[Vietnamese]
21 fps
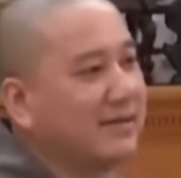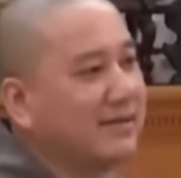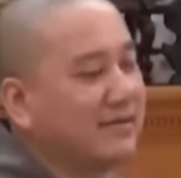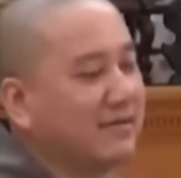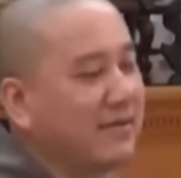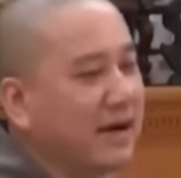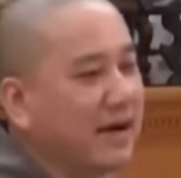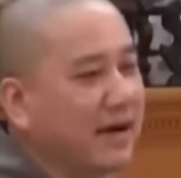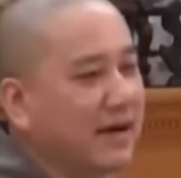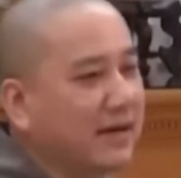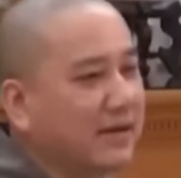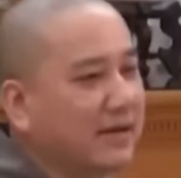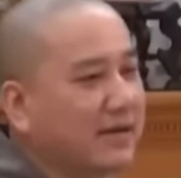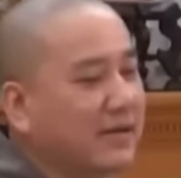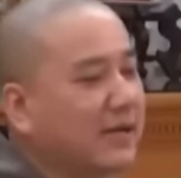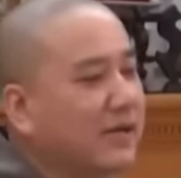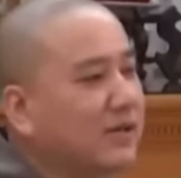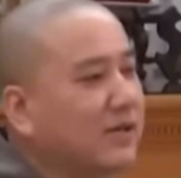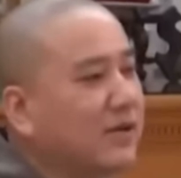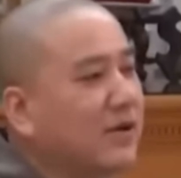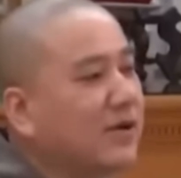và
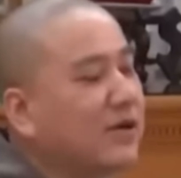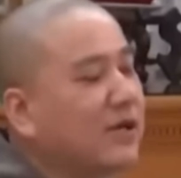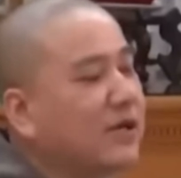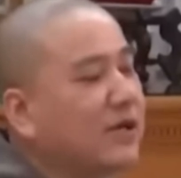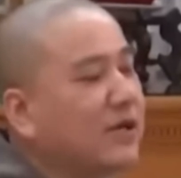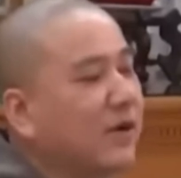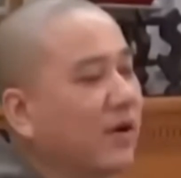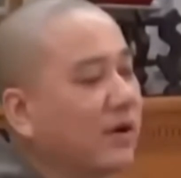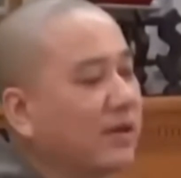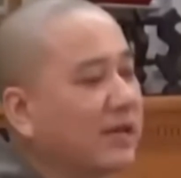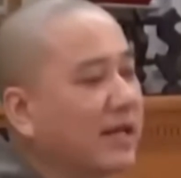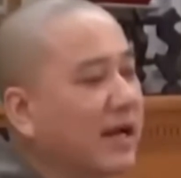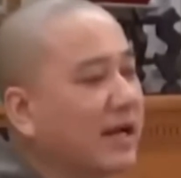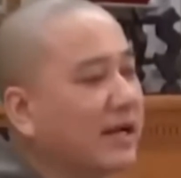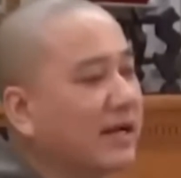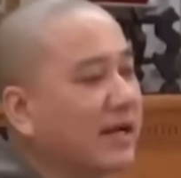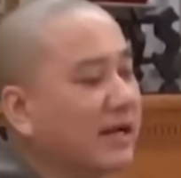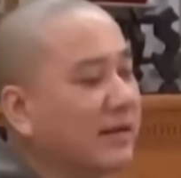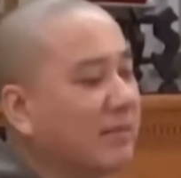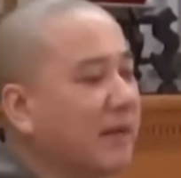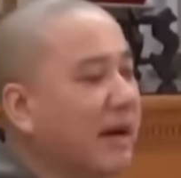khi có khi gọi
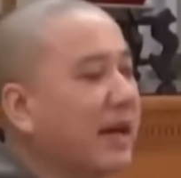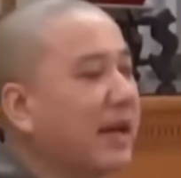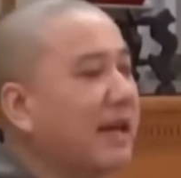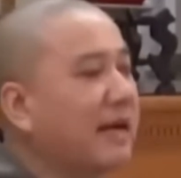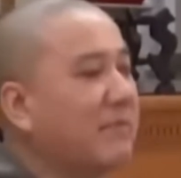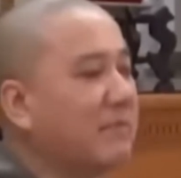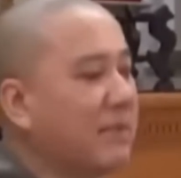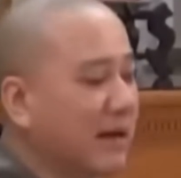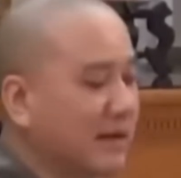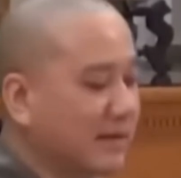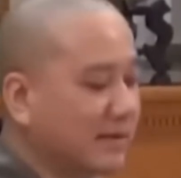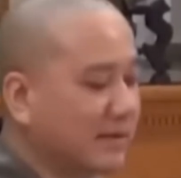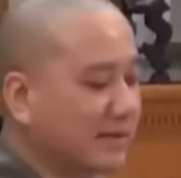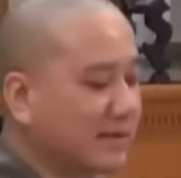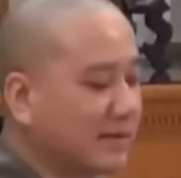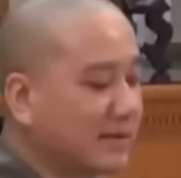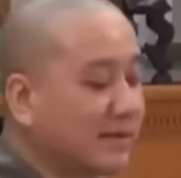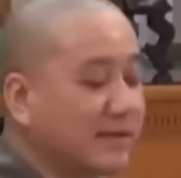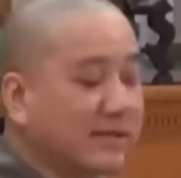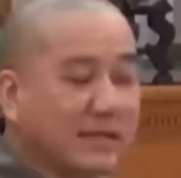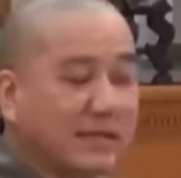tắt là ba la mật
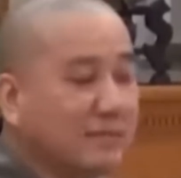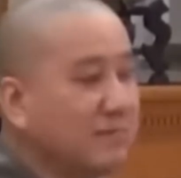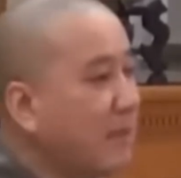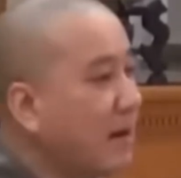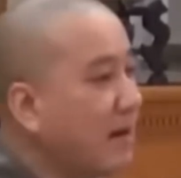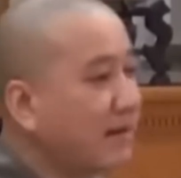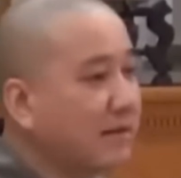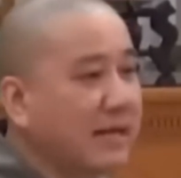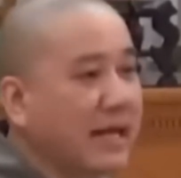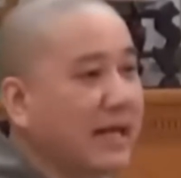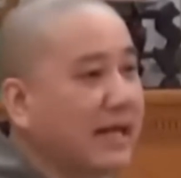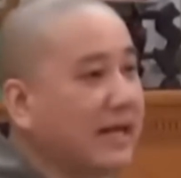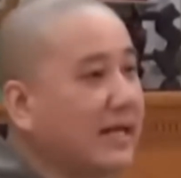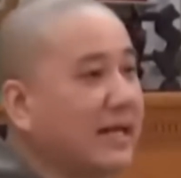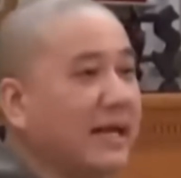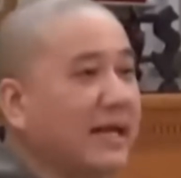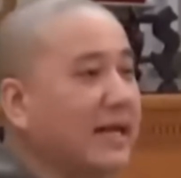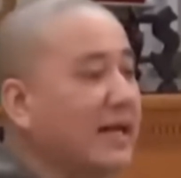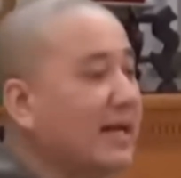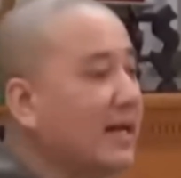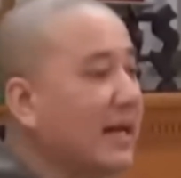chứ chữ mật này
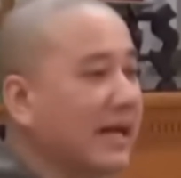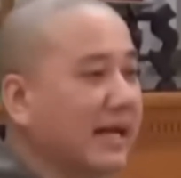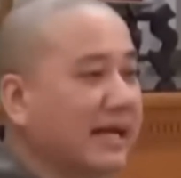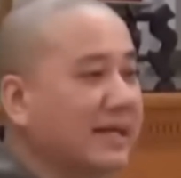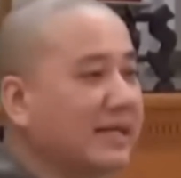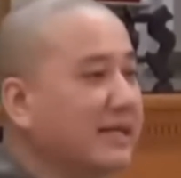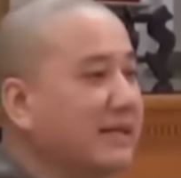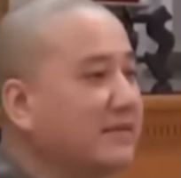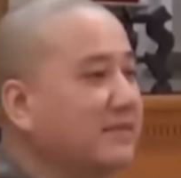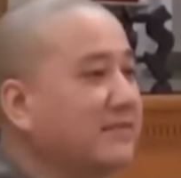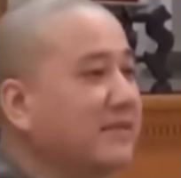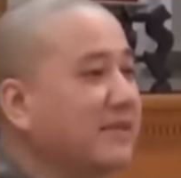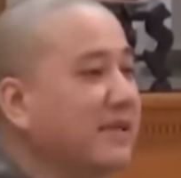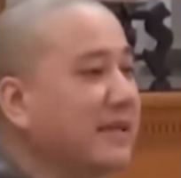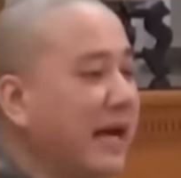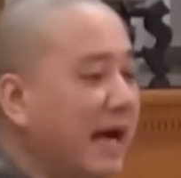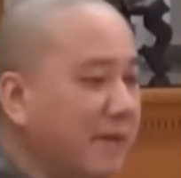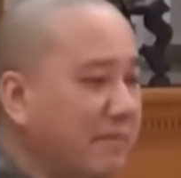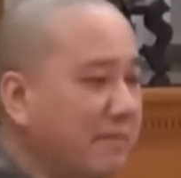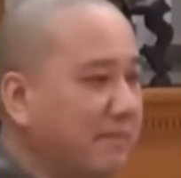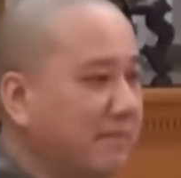là cái chữ
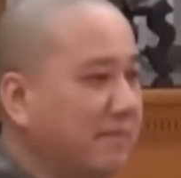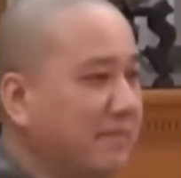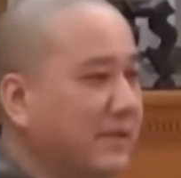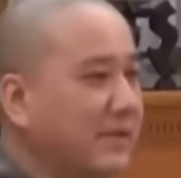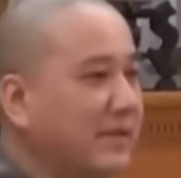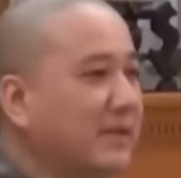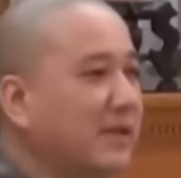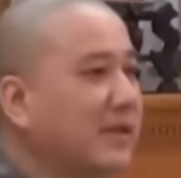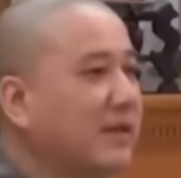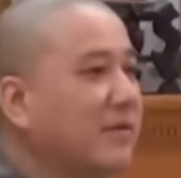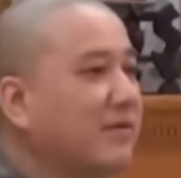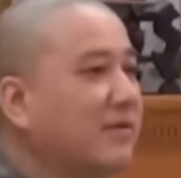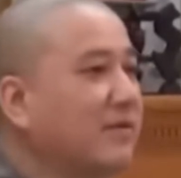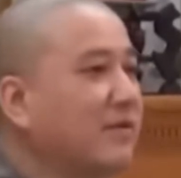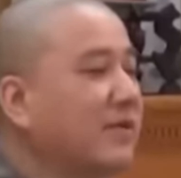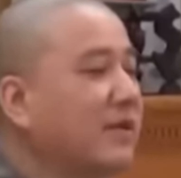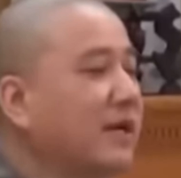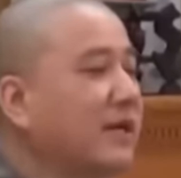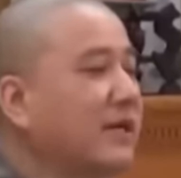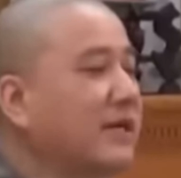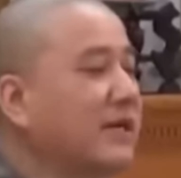phiên âm chứ nó không
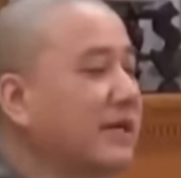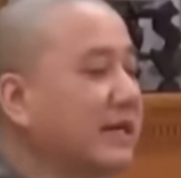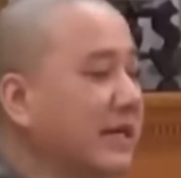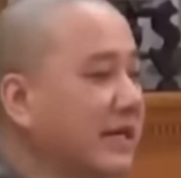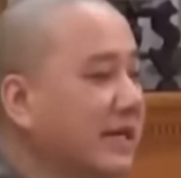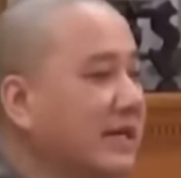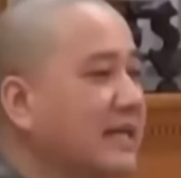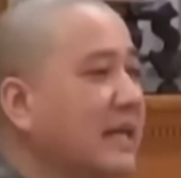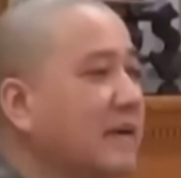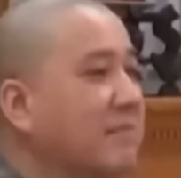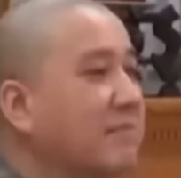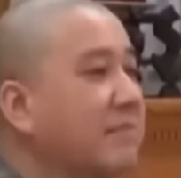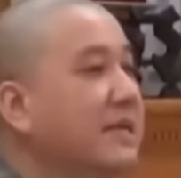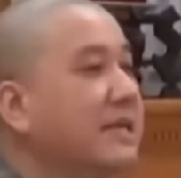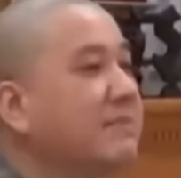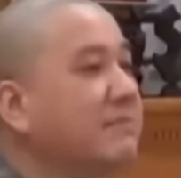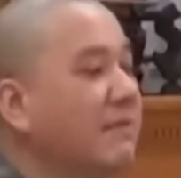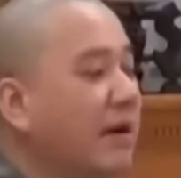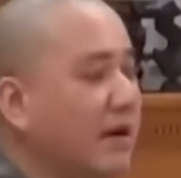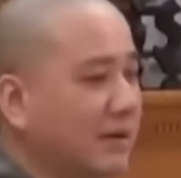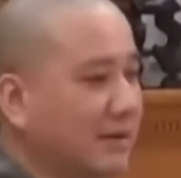có cái nghĩa là
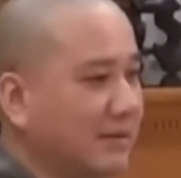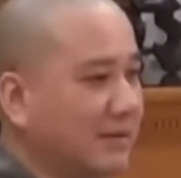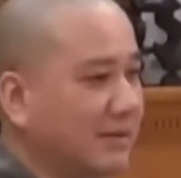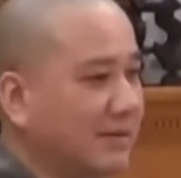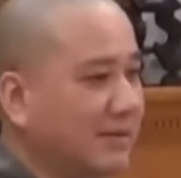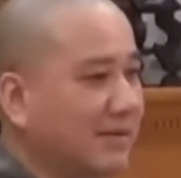bí mật